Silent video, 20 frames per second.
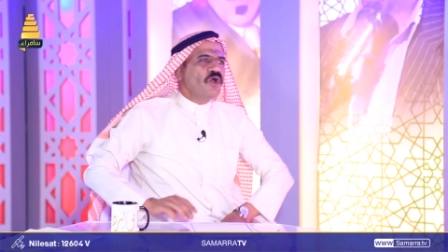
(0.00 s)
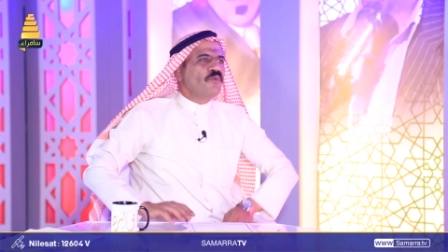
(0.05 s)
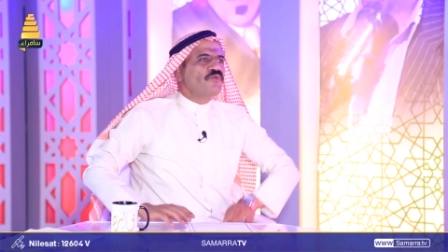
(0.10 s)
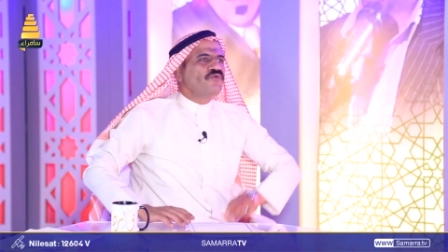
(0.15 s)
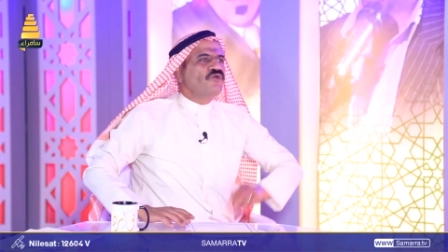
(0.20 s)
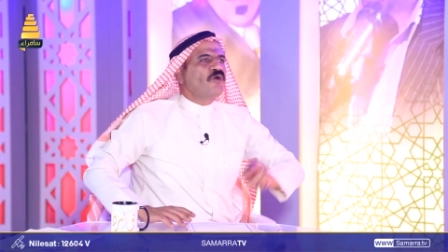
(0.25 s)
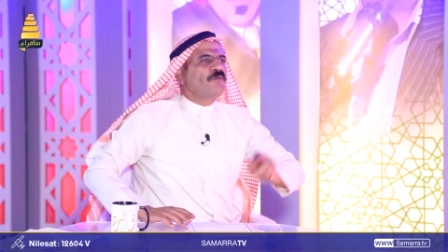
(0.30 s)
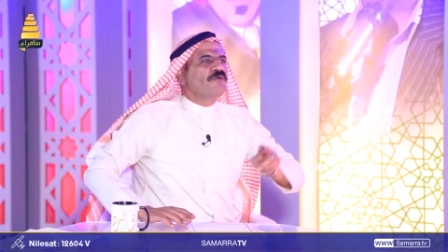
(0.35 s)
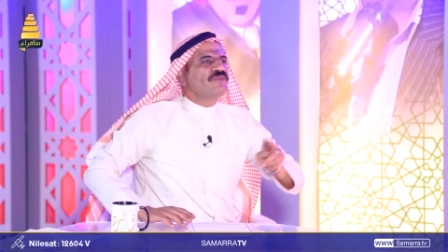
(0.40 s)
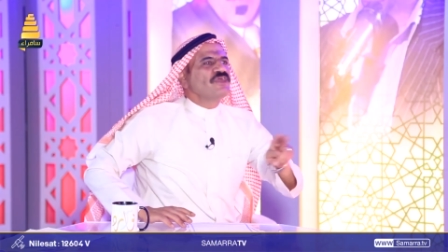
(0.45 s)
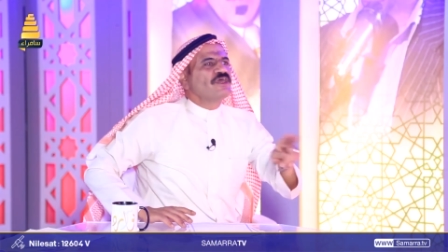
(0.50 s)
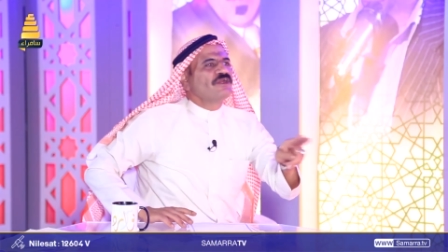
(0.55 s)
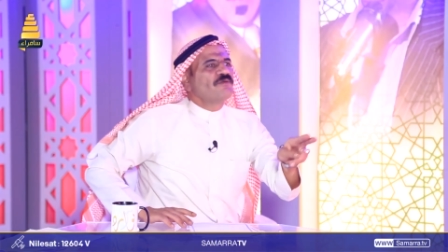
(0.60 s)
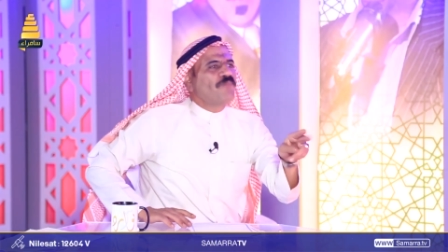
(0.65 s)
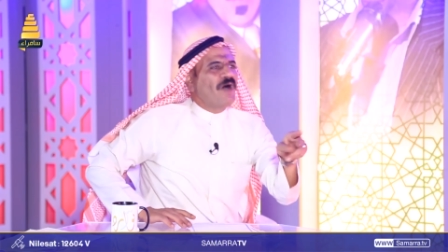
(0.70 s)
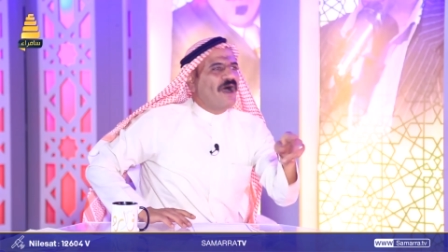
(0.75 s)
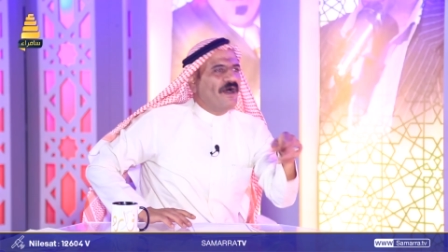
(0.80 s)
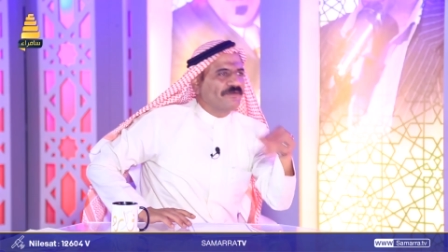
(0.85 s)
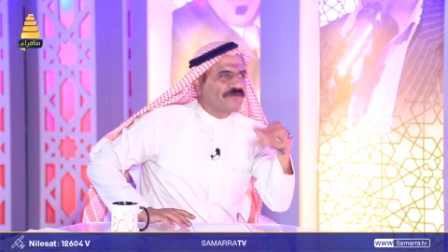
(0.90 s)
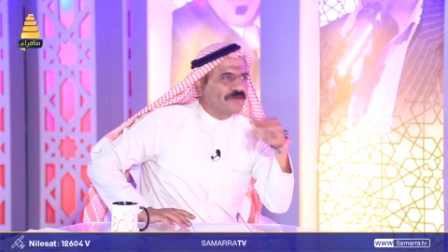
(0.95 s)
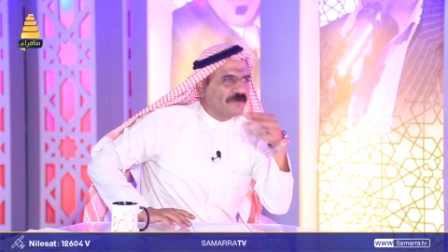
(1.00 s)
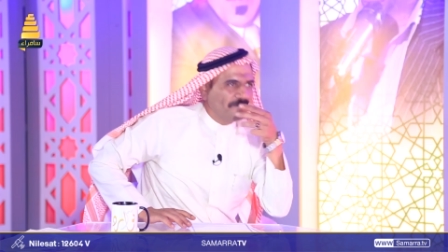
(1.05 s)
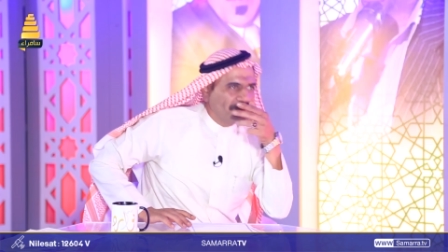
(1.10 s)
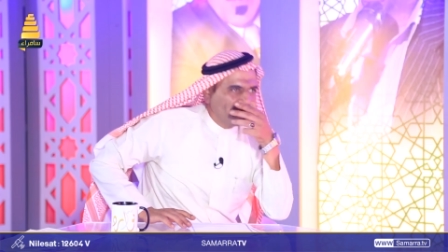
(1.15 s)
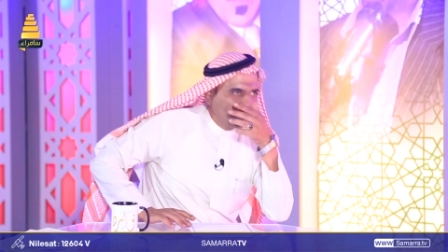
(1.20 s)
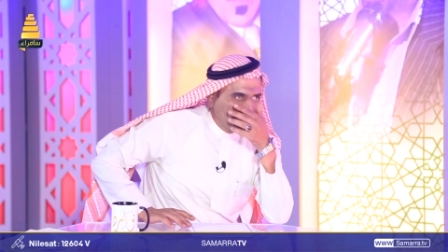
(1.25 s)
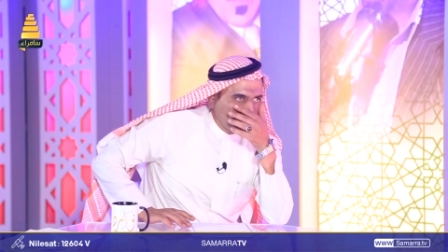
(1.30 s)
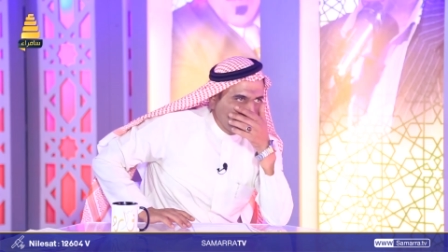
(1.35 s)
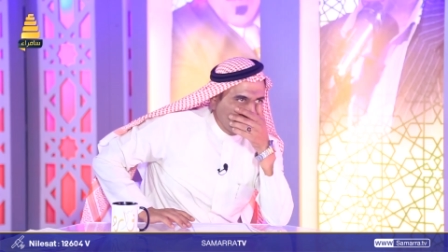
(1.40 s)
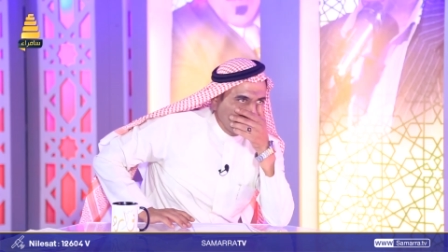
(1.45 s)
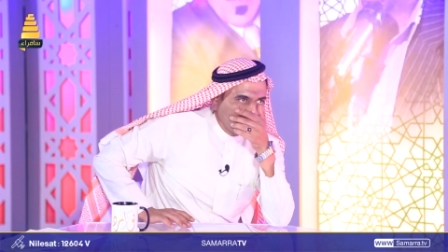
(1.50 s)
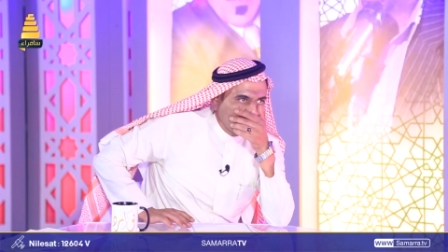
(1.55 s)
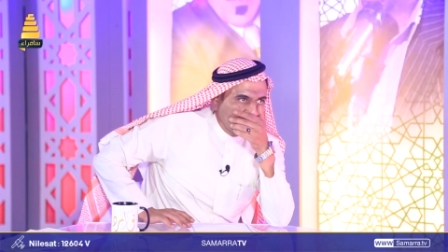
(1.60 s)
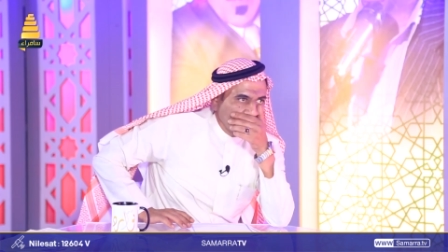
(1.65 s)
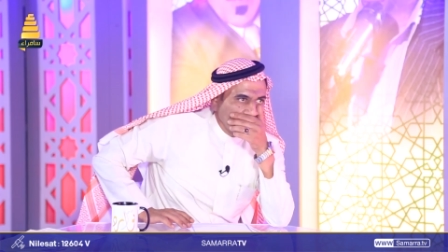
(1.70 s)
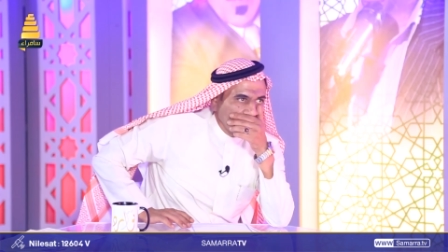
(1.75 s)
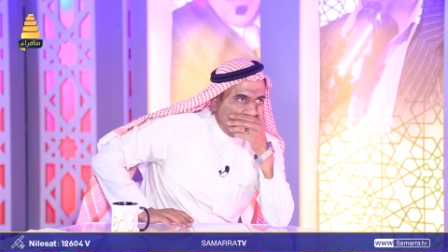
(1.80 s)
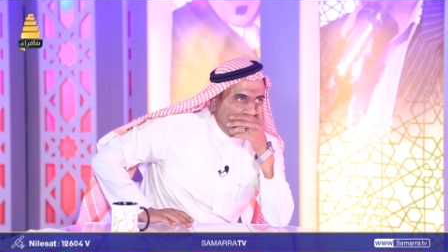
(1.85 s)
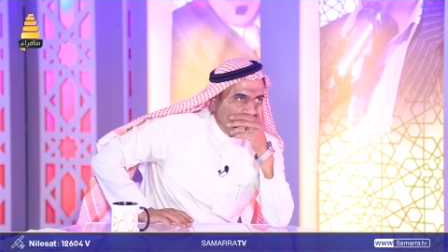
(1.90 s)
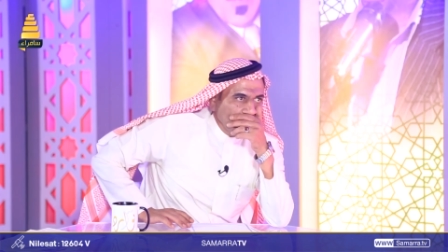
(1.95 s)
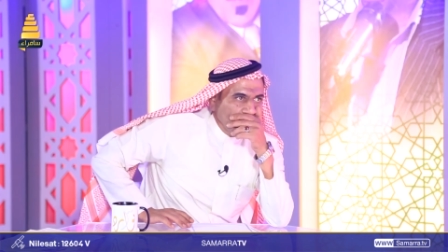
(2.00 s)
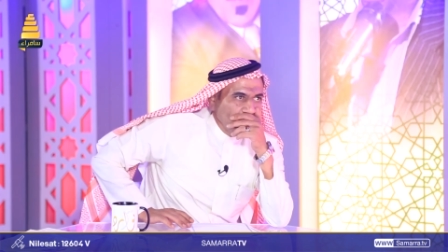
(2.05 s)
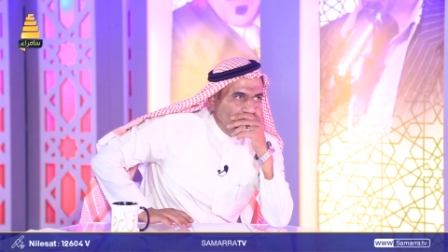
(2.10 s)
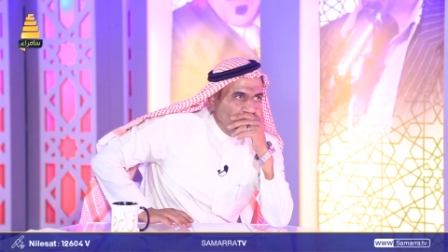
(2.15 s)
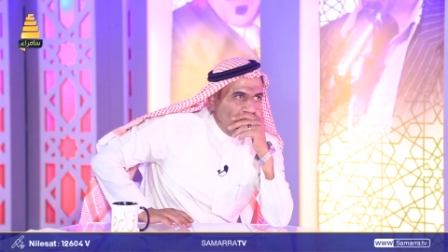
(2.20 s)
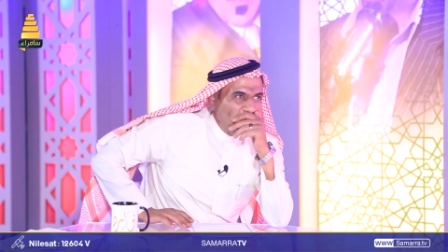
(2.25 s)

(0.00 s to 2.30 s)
والنوب اثنين بواحد صح